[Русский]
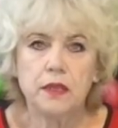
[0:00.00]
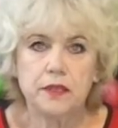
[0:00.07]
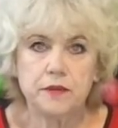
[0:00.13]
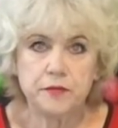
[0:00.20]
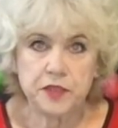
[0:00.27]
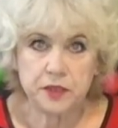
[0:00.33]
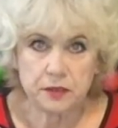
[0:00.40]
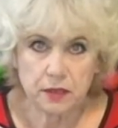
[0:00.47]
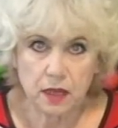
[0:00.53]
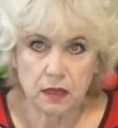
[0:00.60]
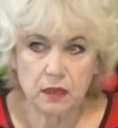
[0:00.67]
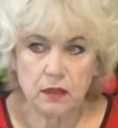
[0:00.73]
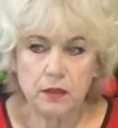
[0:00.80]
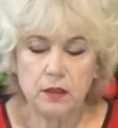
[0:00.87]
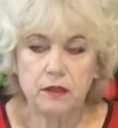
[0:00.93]
И вчера
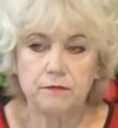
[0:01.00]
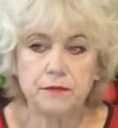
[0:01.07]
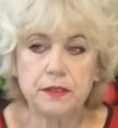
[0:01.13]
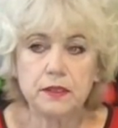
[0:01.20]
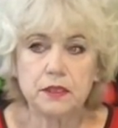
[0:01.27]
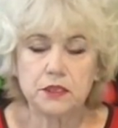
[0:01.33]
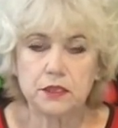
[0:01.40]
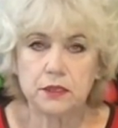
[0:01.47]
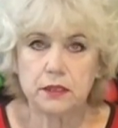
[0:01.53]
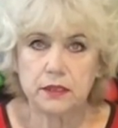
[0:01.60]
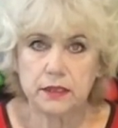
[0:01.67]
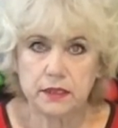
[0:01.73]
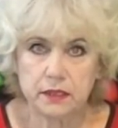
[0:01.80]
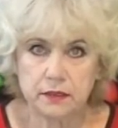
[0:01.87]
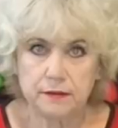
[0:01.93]
выложила
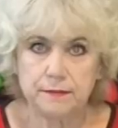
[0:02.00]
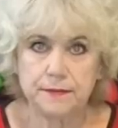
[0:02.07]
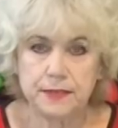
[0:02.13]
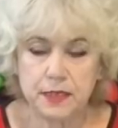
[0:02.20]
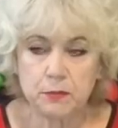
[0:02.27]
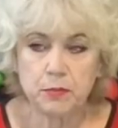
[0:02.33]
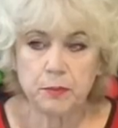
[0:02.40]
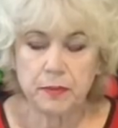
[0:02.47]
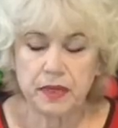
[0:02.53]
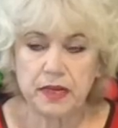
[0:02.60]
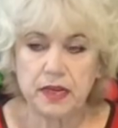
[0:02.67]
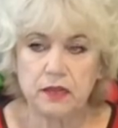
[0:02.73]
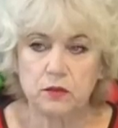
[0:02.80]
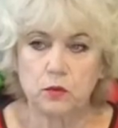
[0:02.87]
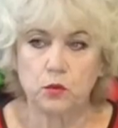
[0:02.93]
их все по
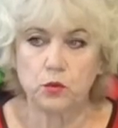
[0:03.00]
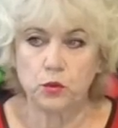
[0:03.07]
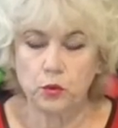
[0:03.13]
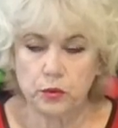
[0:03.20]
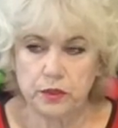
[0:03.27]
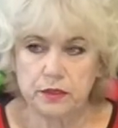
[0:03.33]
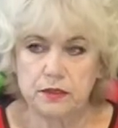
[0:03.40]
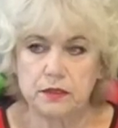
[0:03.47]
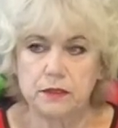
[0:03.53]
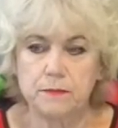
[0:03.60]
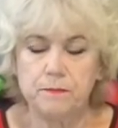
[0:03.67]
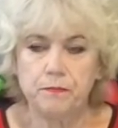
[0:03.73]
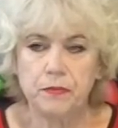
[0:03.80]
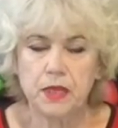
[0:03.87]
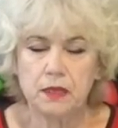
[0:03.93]
порядку, то есть
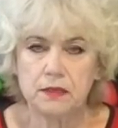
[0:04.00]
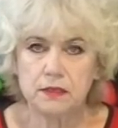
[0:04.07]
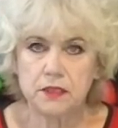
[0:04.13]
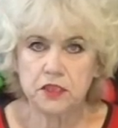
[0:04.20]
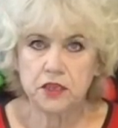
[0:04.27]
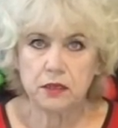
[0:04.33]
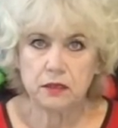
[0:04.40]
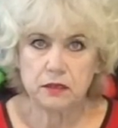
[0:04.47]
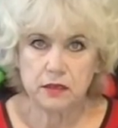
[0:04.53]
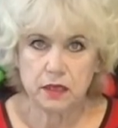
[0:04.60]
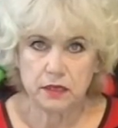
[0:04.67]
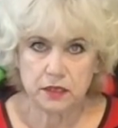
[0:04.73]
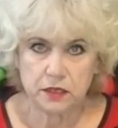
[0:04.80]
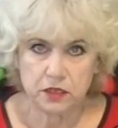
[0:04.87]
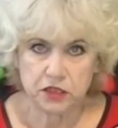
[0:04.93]
Сначала
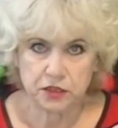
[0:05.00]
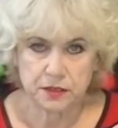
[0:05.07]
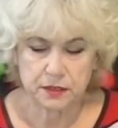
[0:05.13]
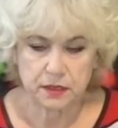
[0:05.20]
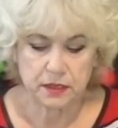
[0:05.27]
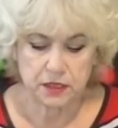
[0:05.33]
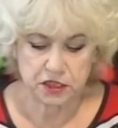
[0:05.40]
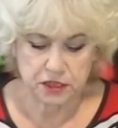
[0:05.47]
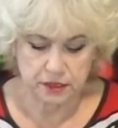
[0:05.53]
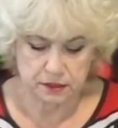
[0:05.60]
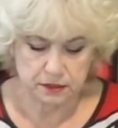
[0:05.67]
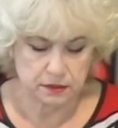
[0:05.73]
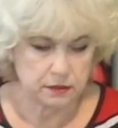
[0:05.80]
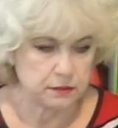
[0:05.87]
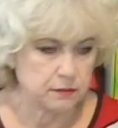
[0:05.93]
теоретическая
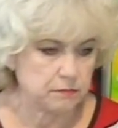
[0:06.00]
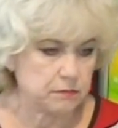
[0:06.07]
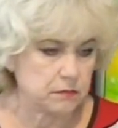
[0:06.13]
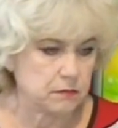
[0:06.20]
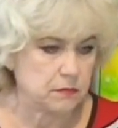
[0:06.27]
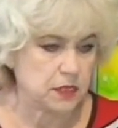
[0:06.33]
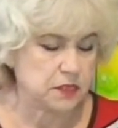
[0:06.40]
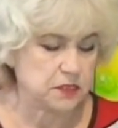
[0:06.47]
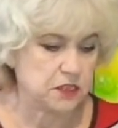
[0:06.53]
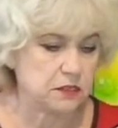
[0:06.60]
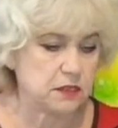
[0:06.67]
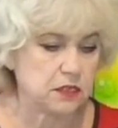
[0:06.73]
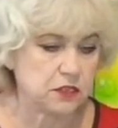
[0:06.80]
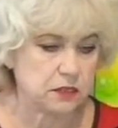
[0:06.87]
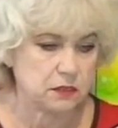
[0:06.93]
часть, я
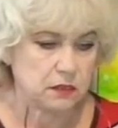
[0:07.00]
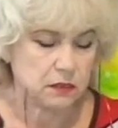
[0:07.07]
сейчас даже